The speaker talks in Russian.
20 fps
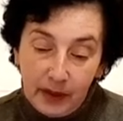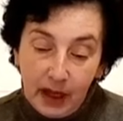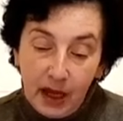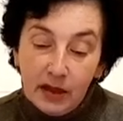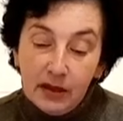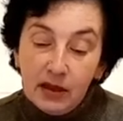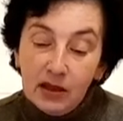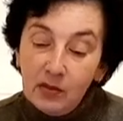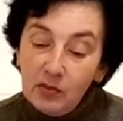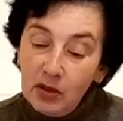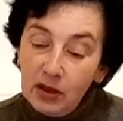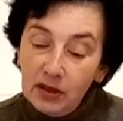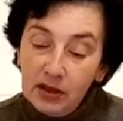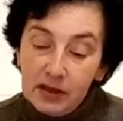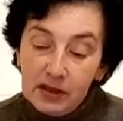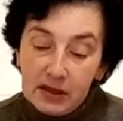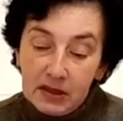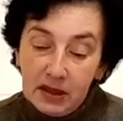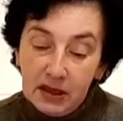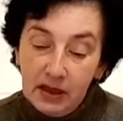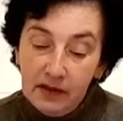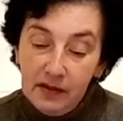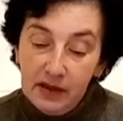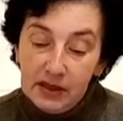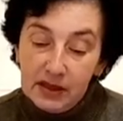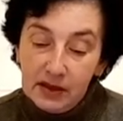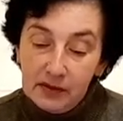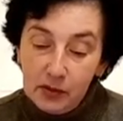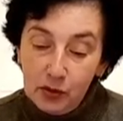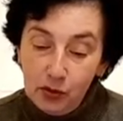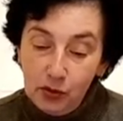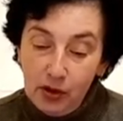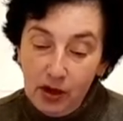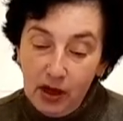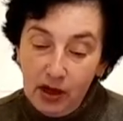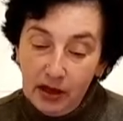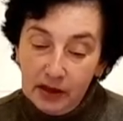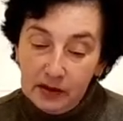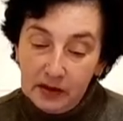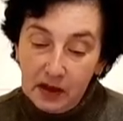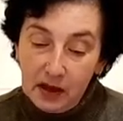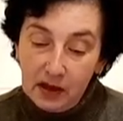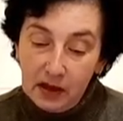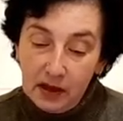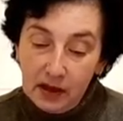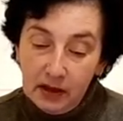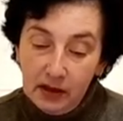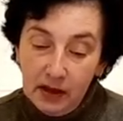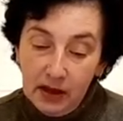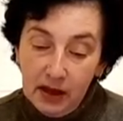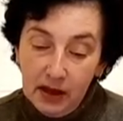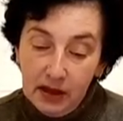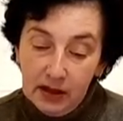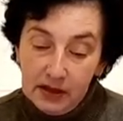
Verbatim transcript: Аня не могла остановиться, все хохотала.